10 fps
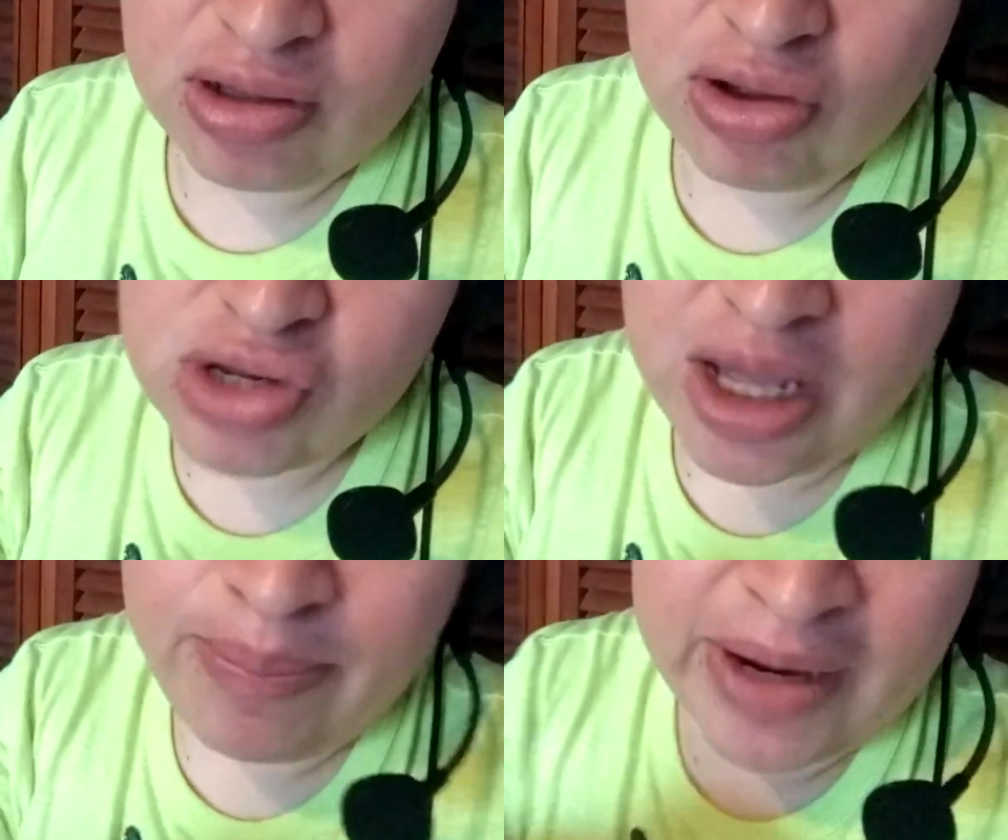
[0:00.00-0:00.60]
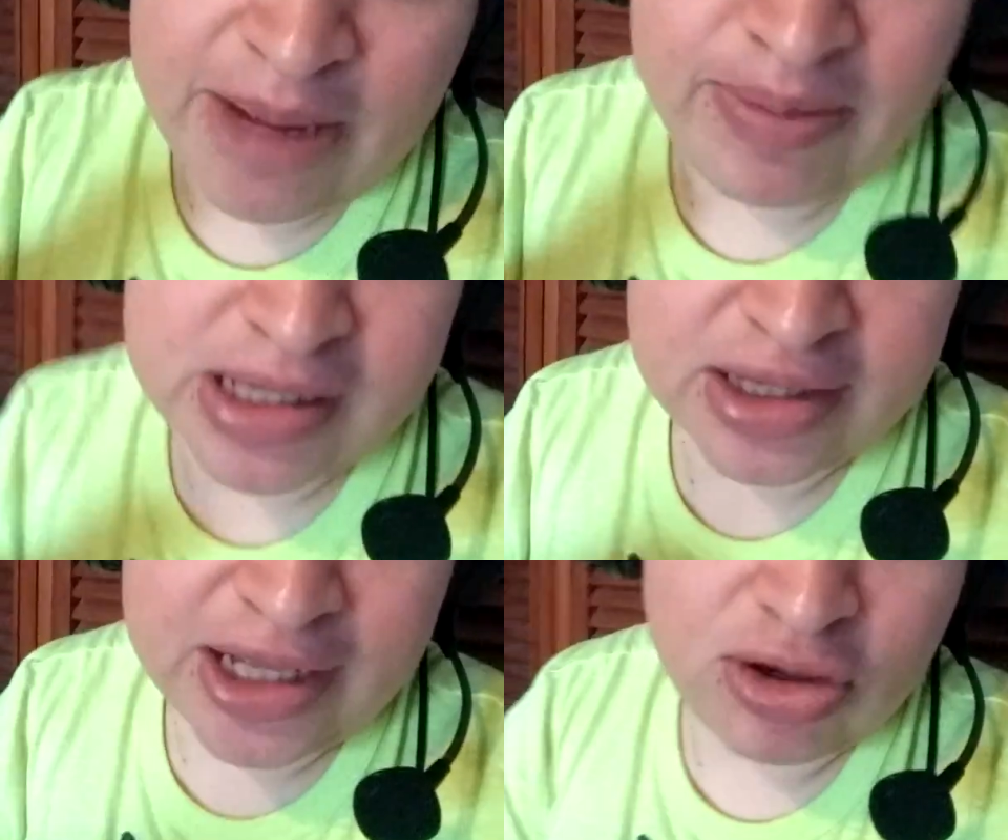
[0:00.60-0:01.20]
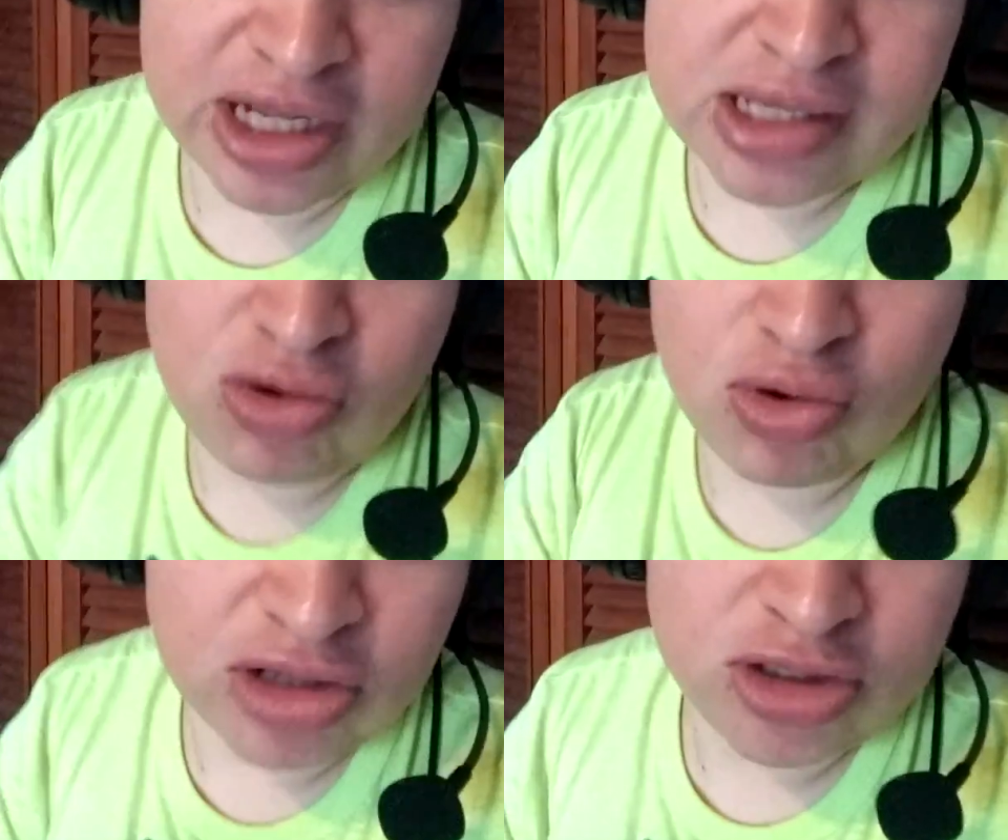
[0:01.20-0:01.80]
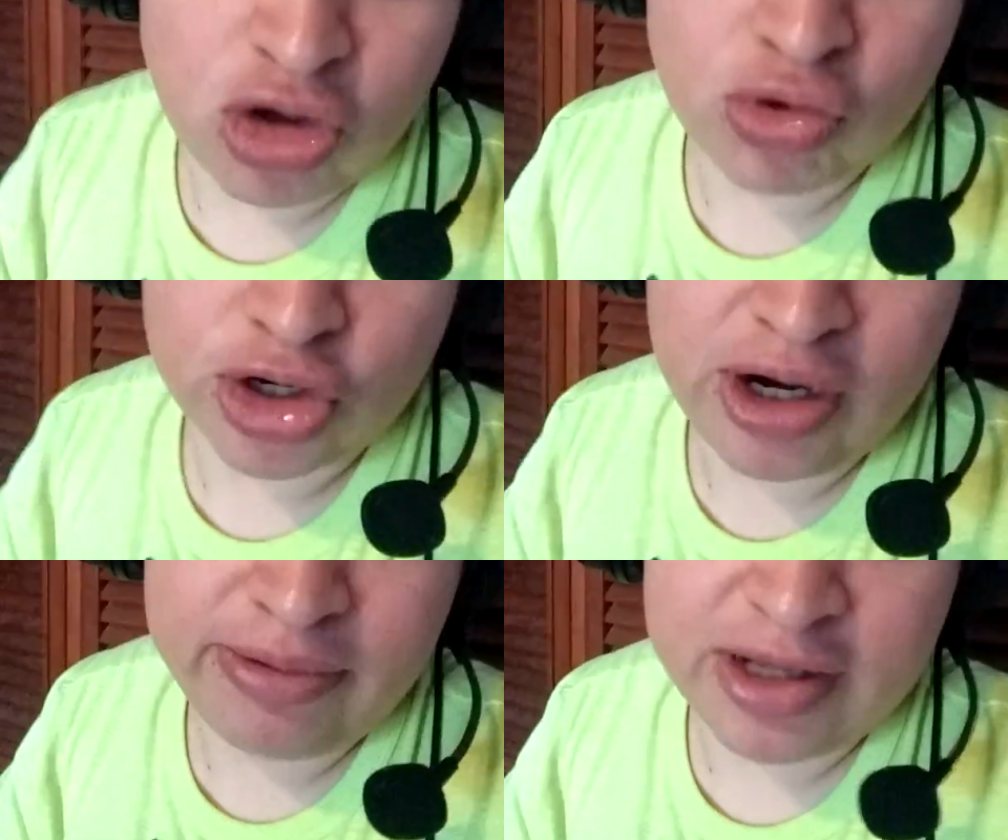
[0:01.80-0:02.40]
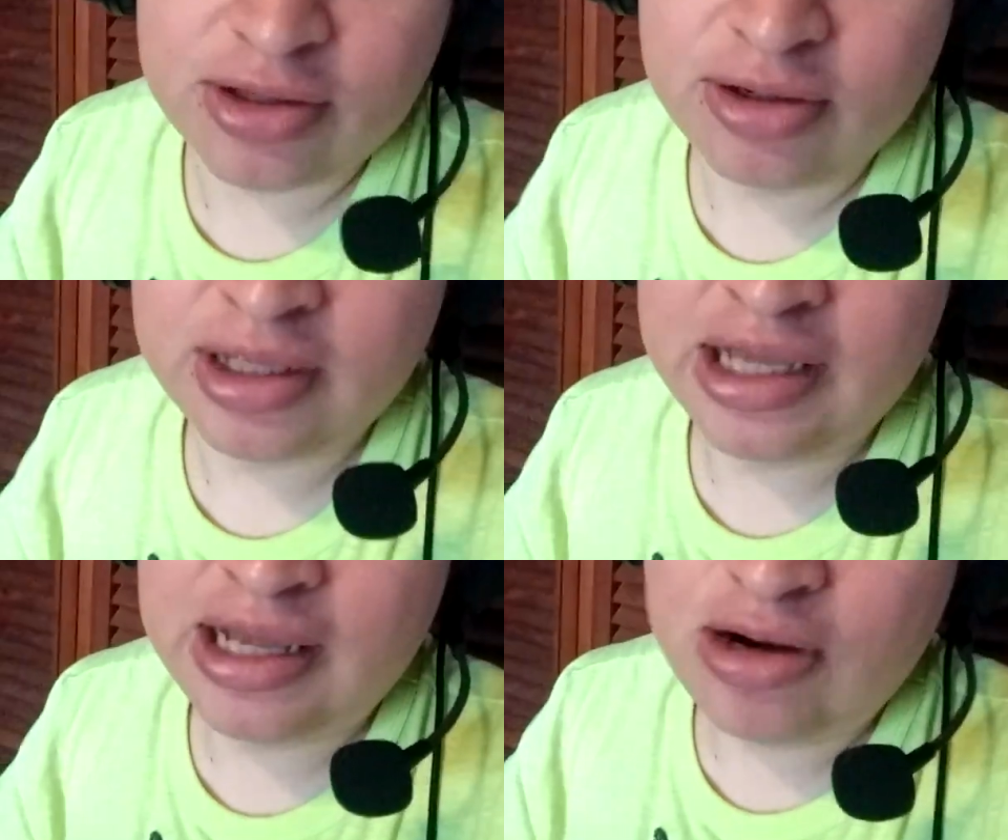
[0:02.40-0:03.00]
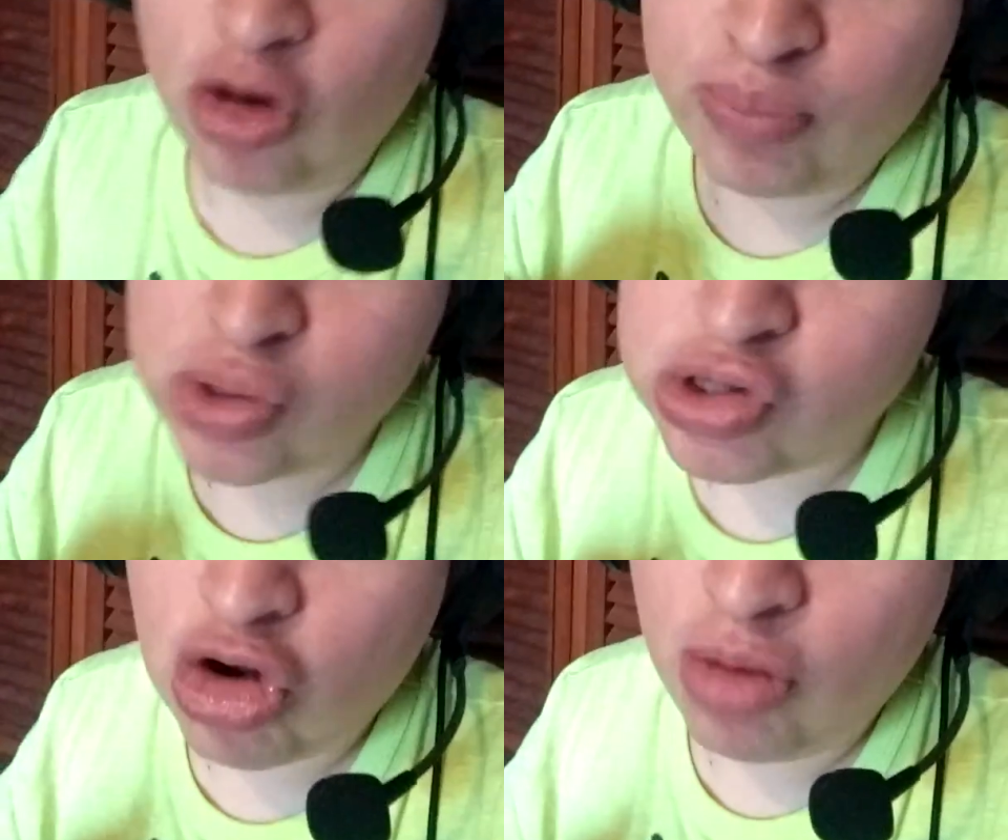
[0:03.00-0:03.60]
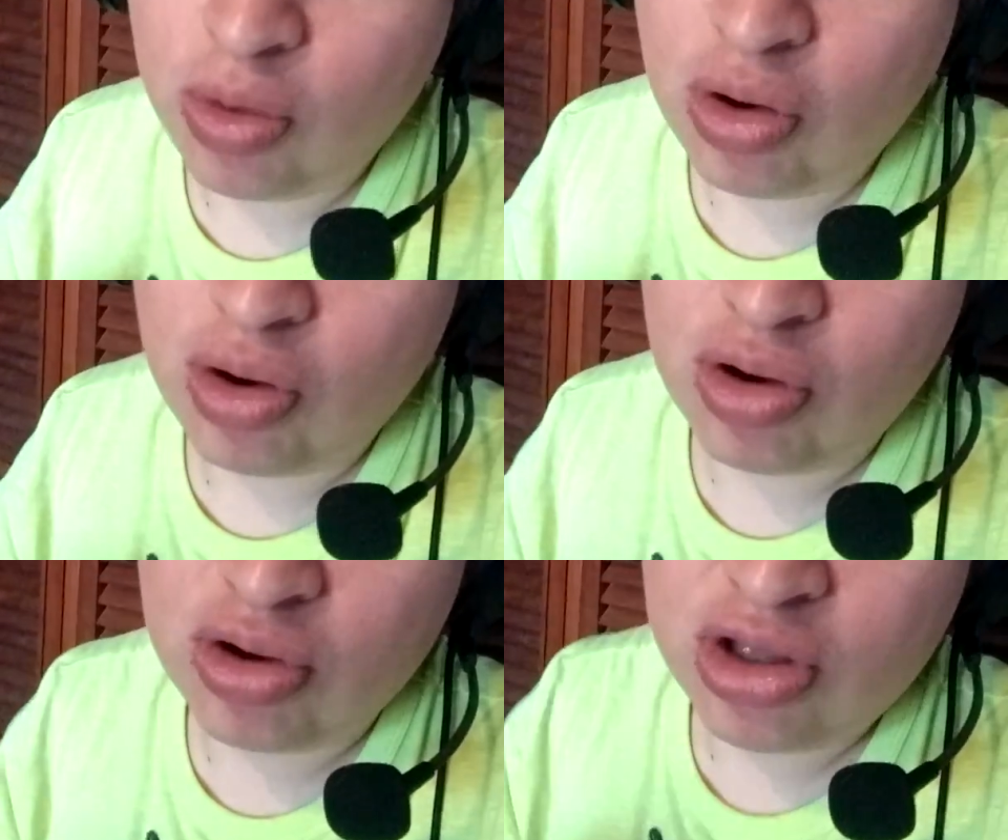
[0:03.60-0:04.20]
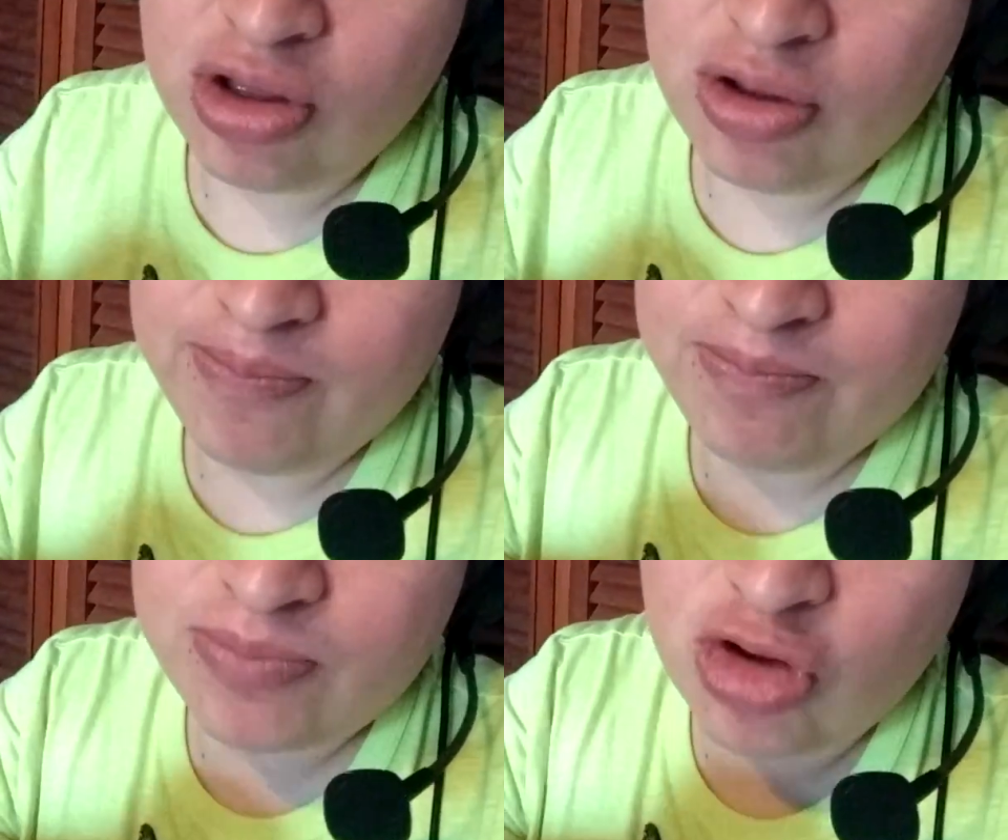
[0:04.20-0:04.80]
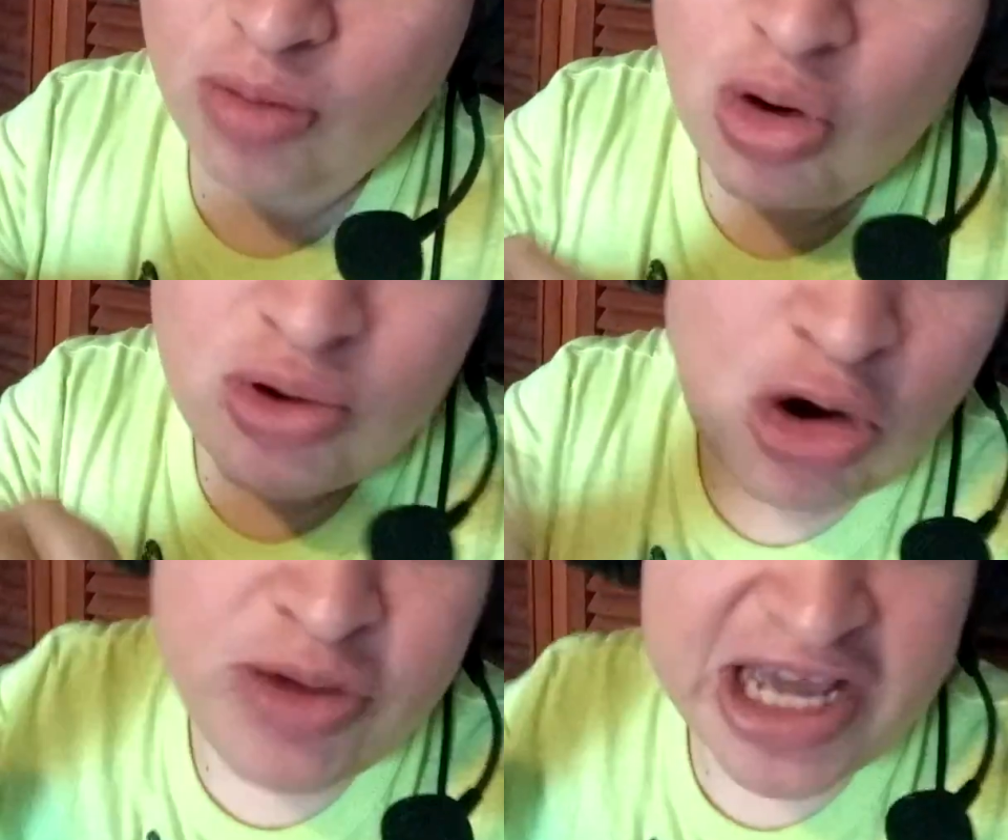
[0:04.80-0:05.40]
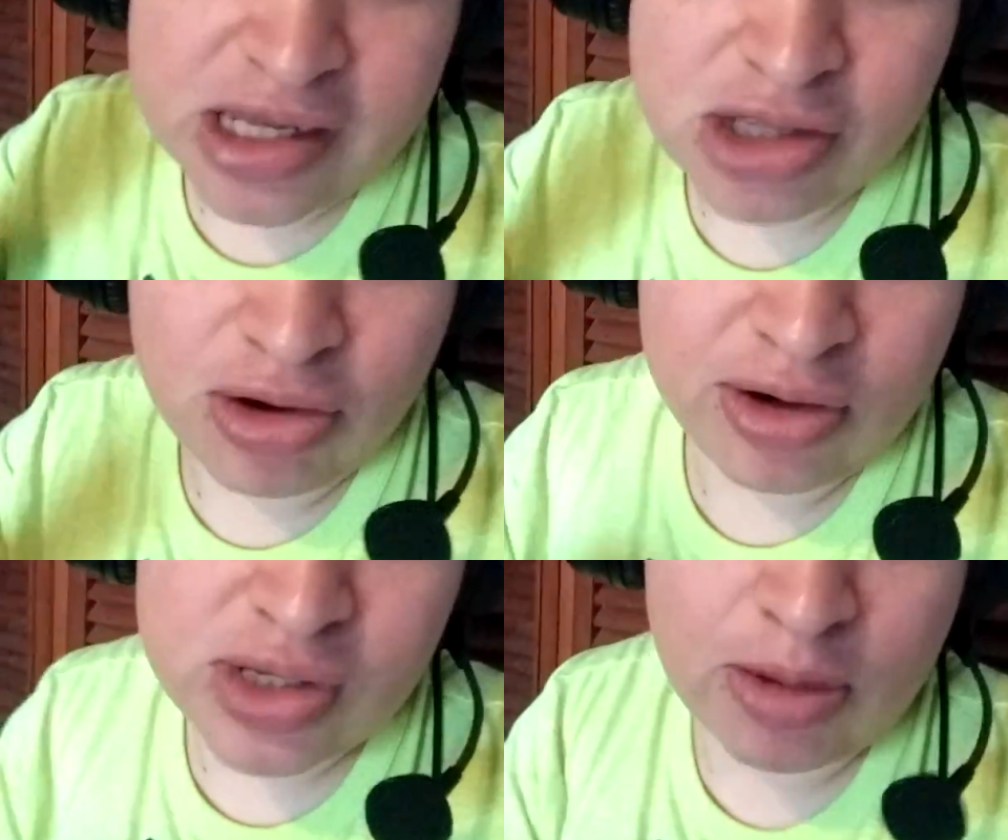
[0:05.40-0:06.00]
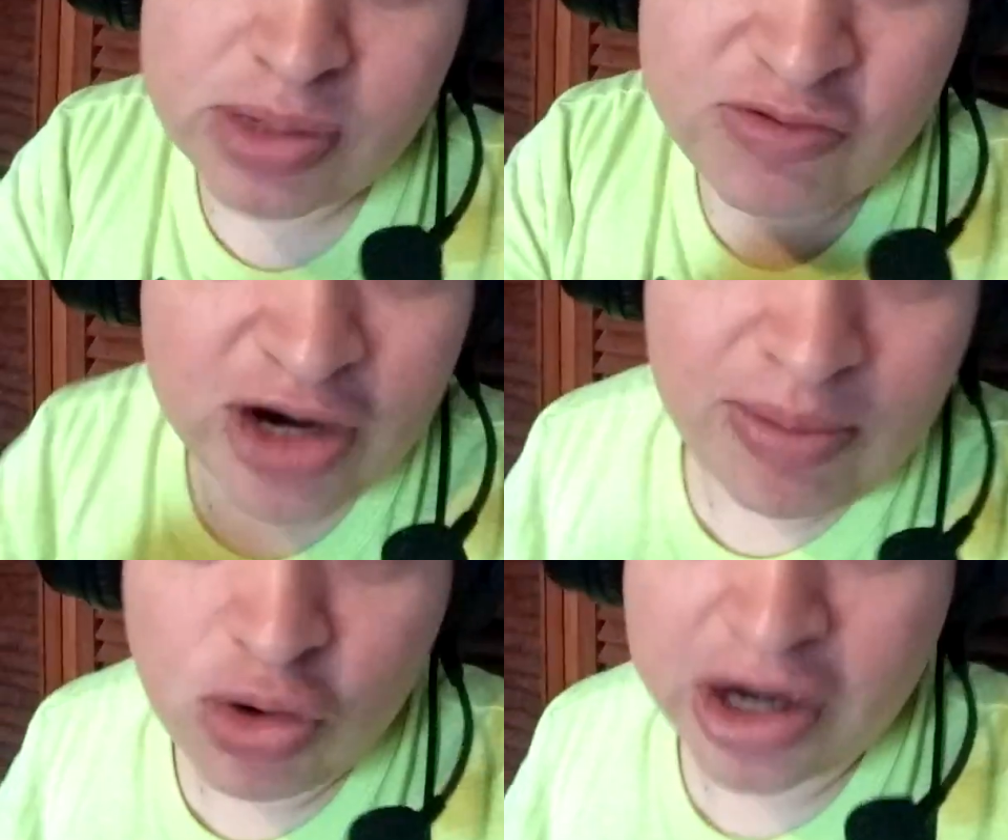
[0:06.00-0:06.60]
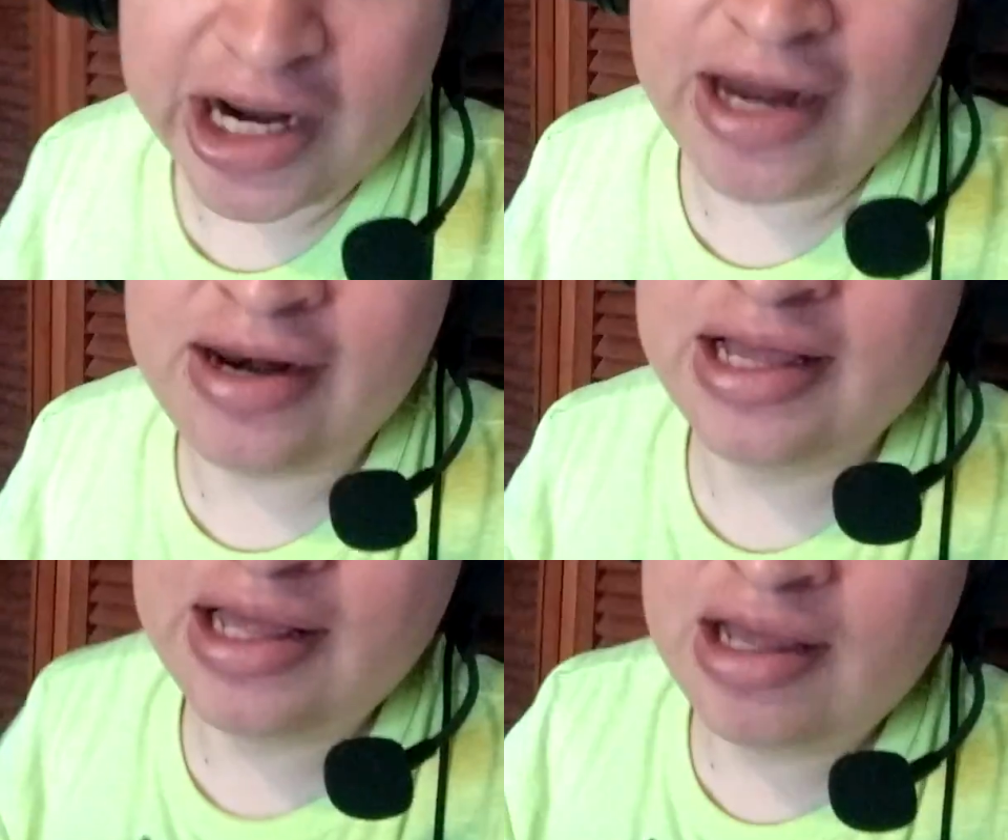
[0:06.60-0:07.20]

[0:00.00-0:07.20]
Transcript: o sea, Parque Placentero, que es el lugar donde ocurrió el evento, lo puso como, como una ubicación, o sea, como si fuera muy real.